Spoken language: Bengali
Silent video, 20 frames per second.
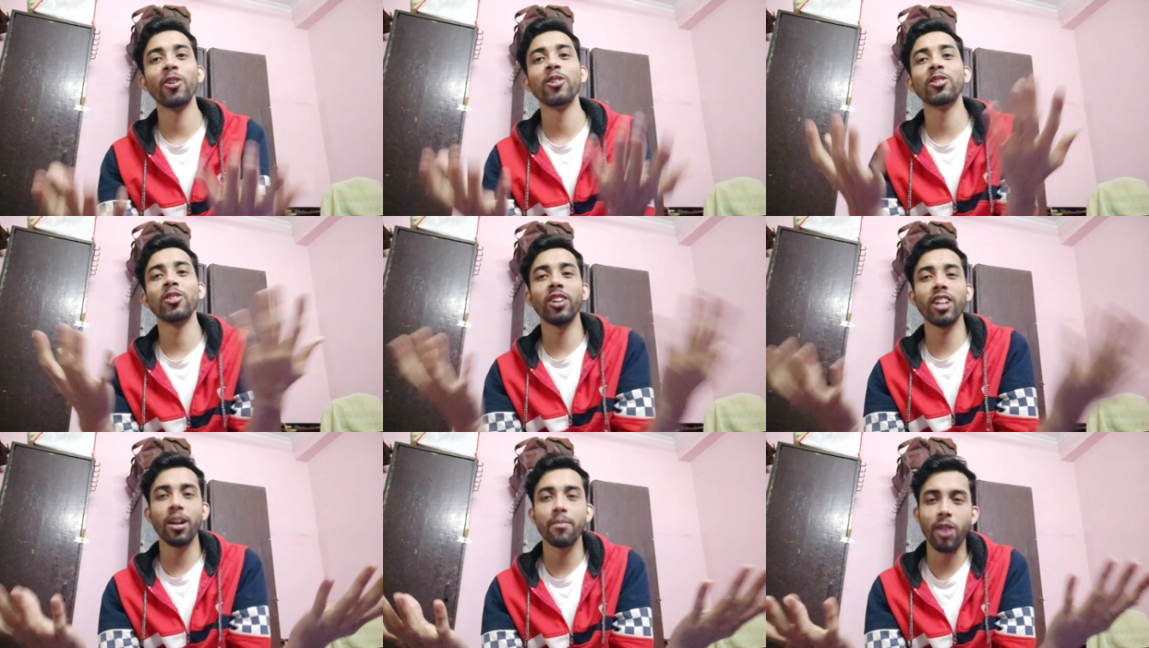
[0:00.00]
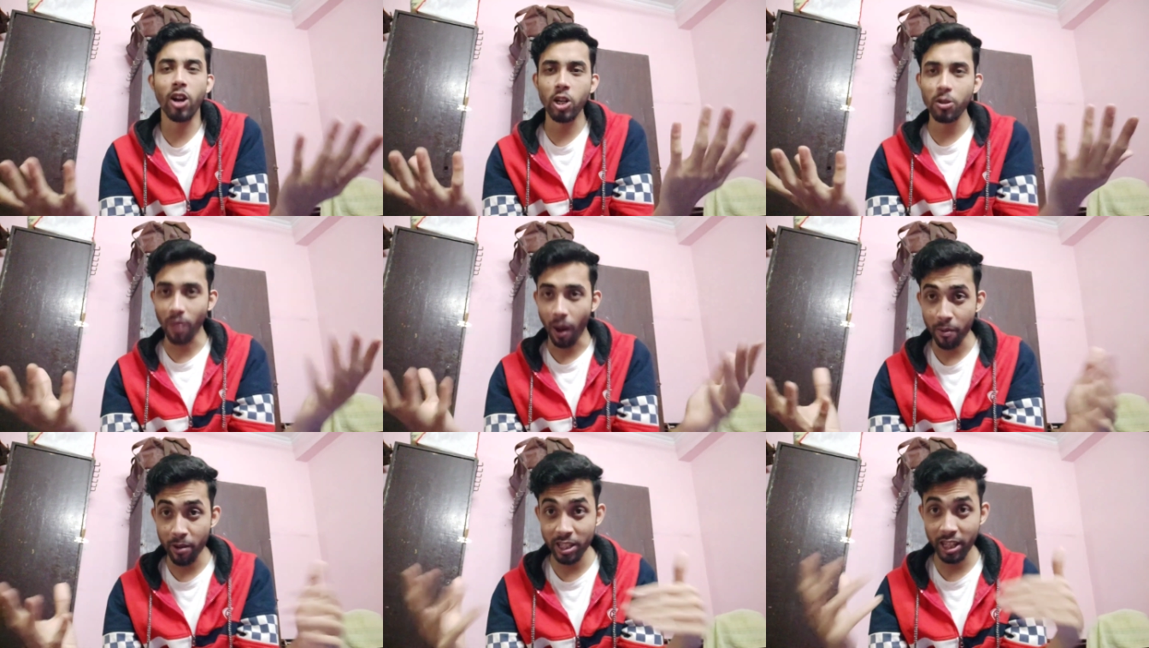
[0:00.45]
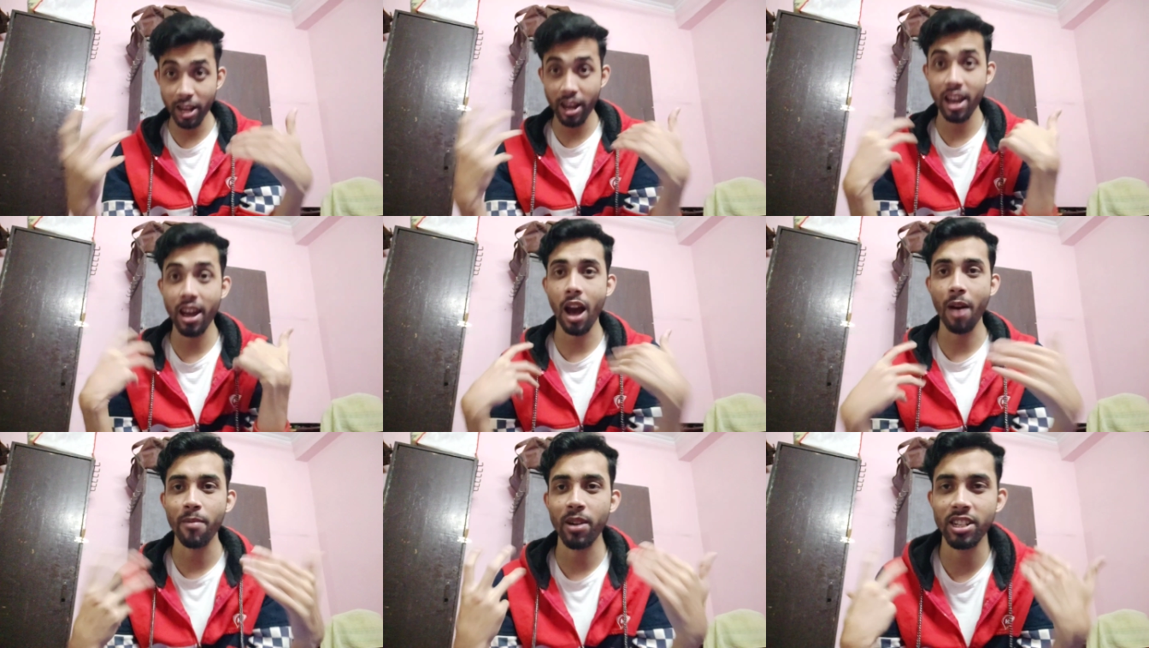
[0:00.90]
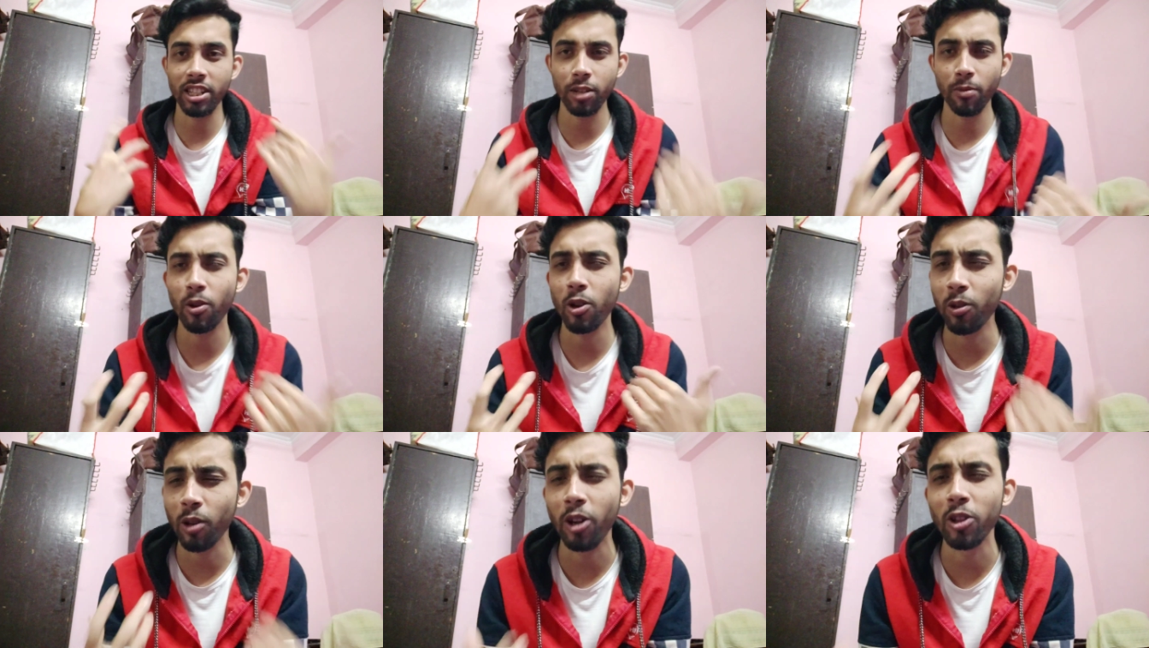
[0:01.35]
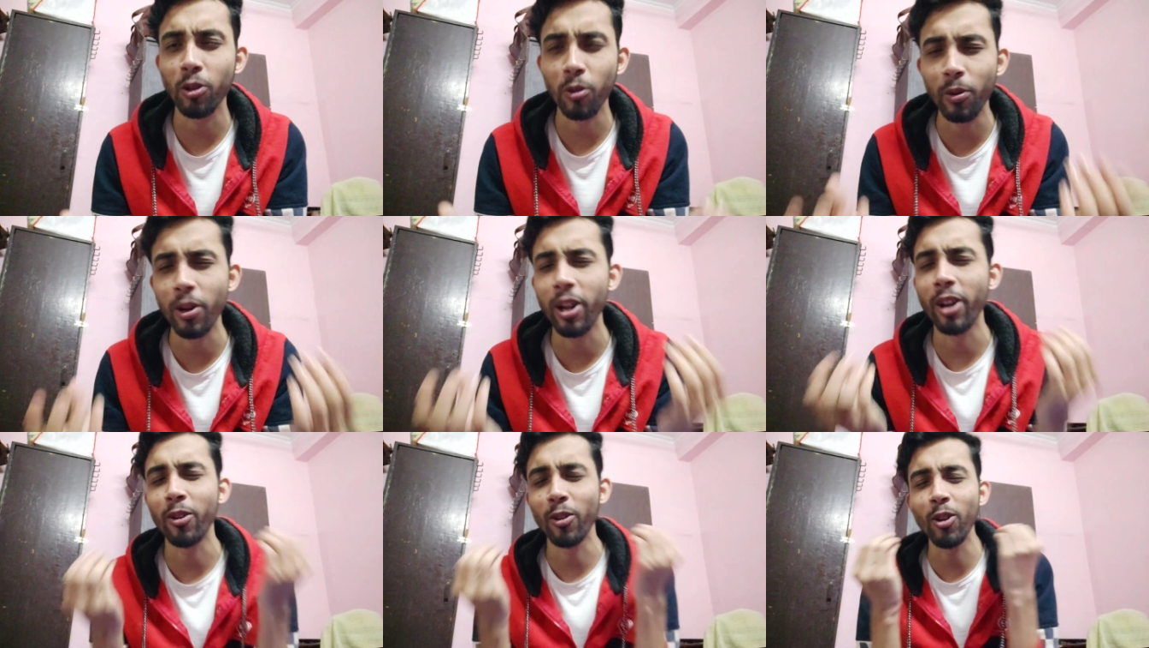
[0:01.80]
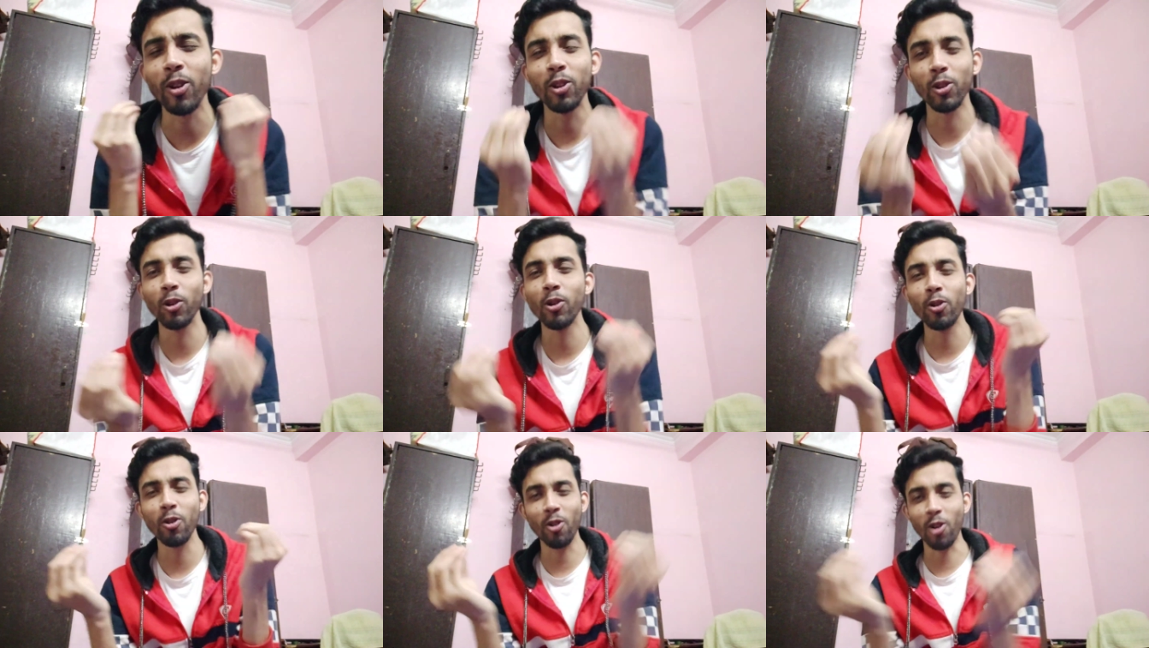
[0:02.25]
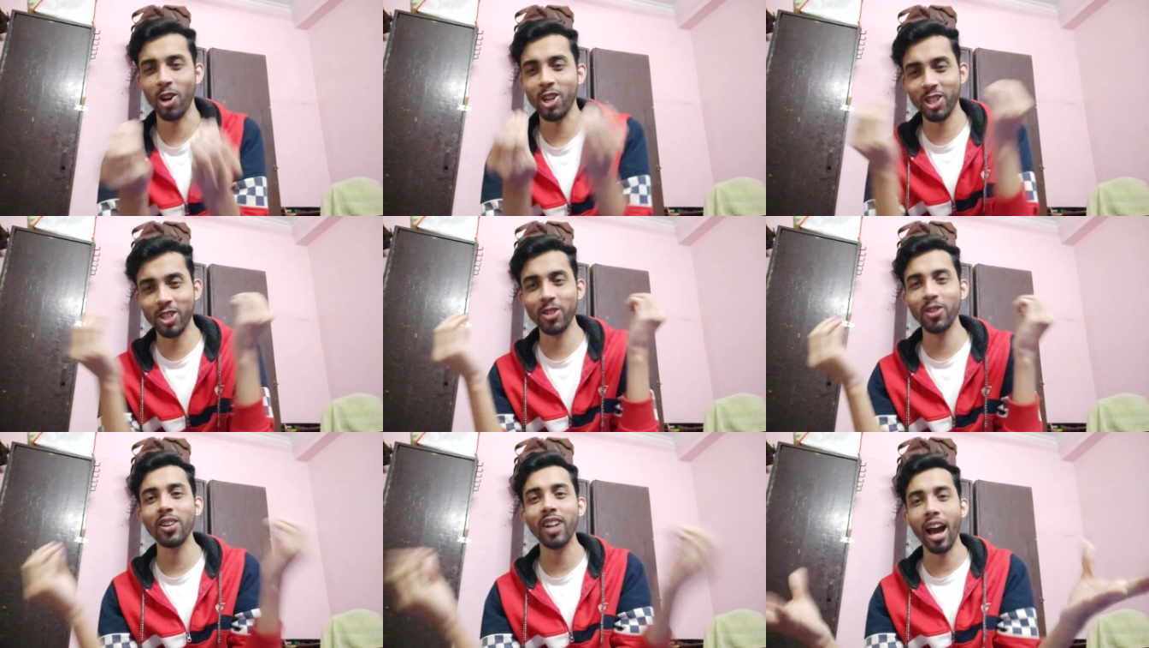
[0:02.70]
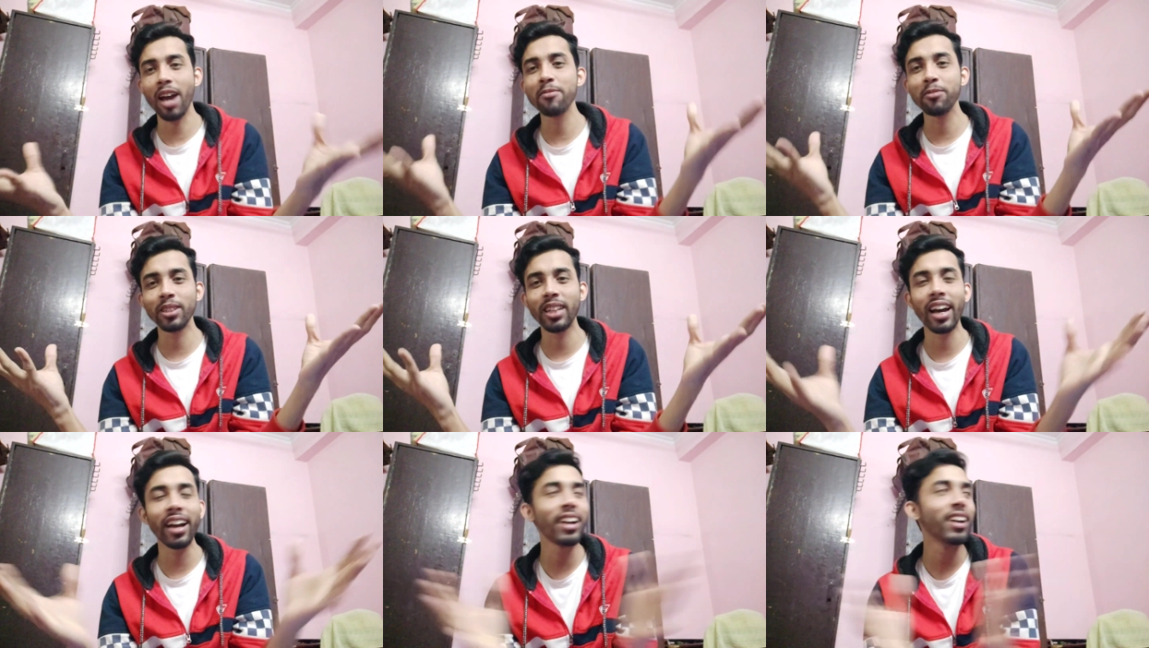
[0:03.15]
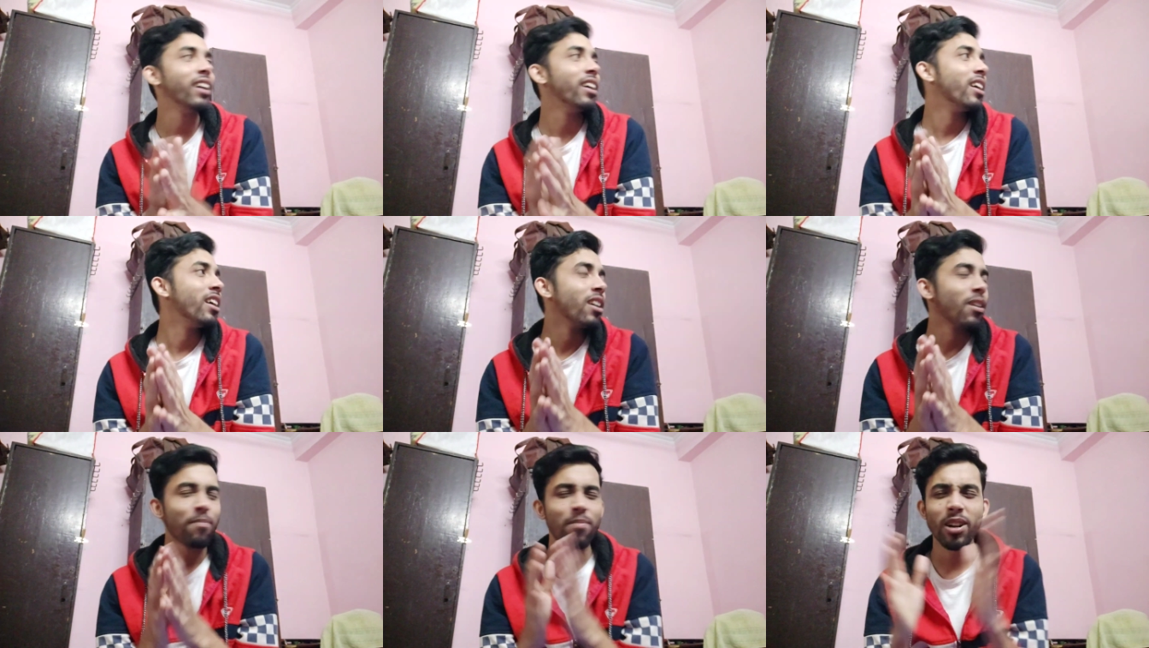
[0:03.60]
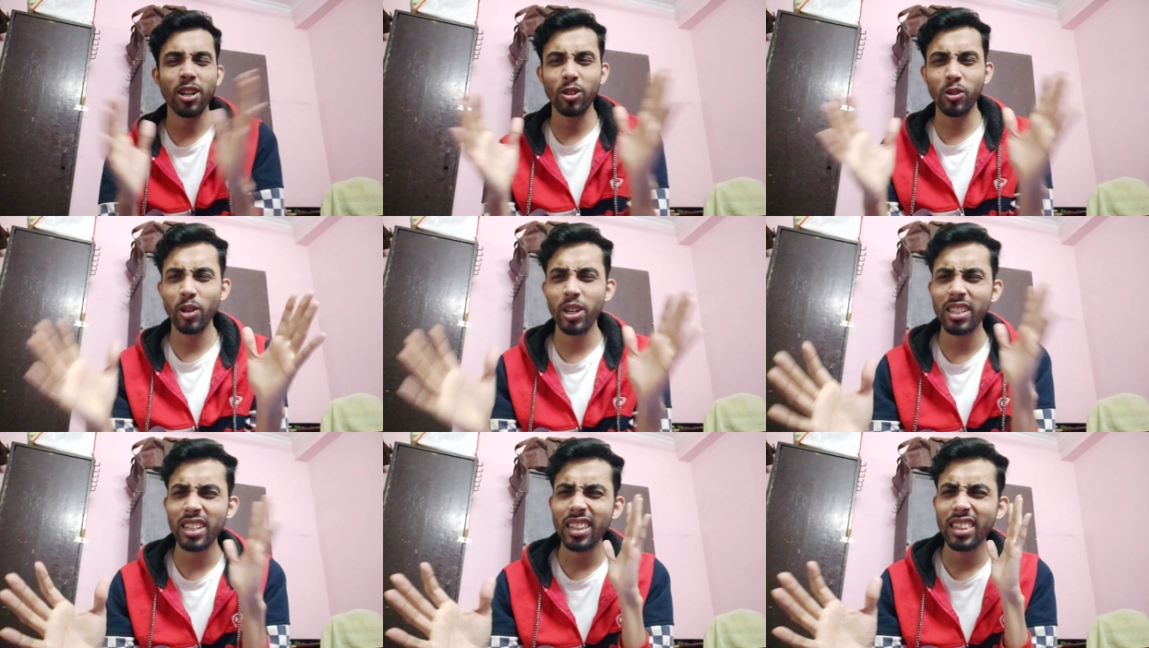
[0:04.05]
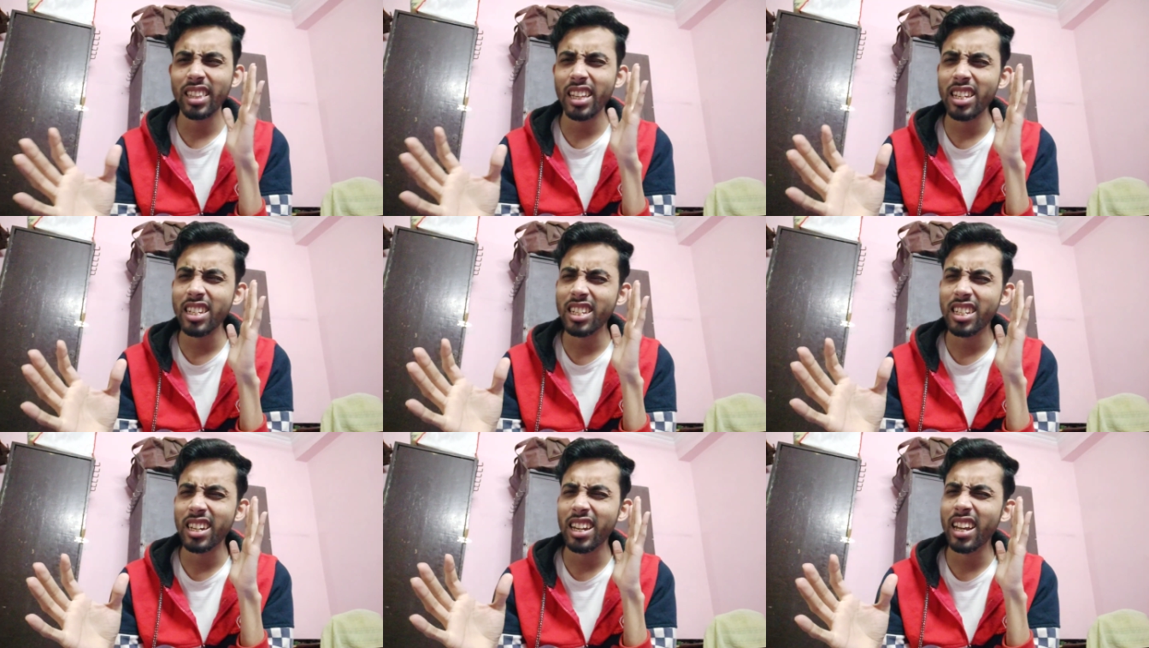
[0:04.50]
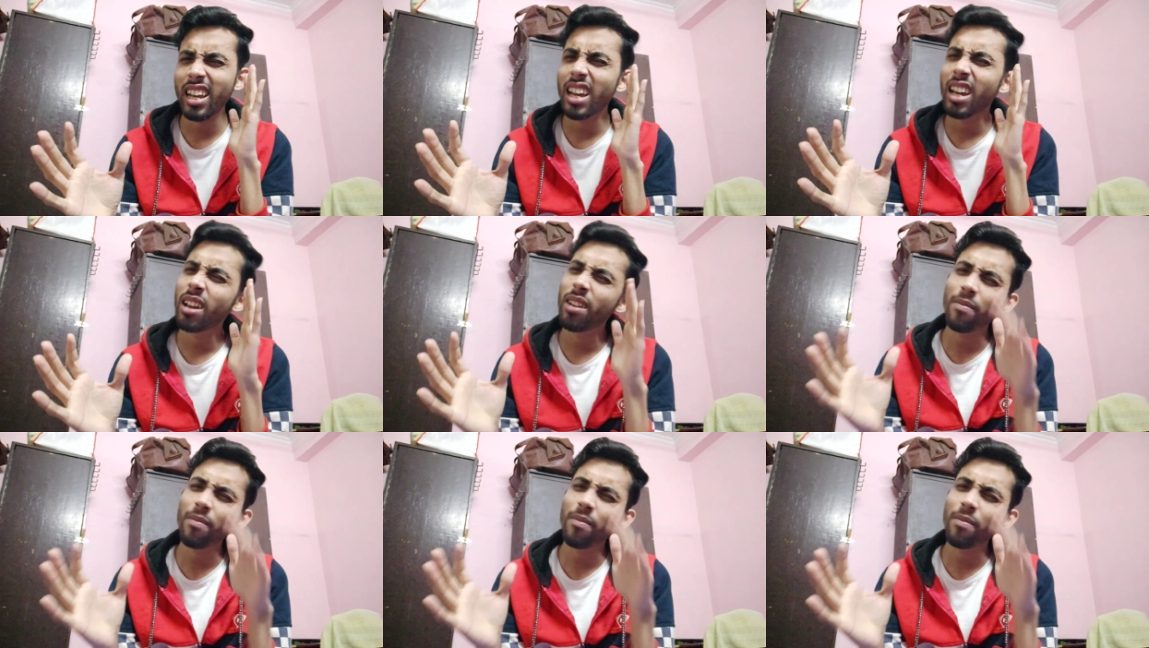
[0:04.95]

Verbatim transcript: ওই জন্য মানুষ ভাবে যে আমার জীবনত হয়তো মানে কোনো দুঃখ কষ্ট নাই বোধ হয় বাট দুই হাজার তেইশে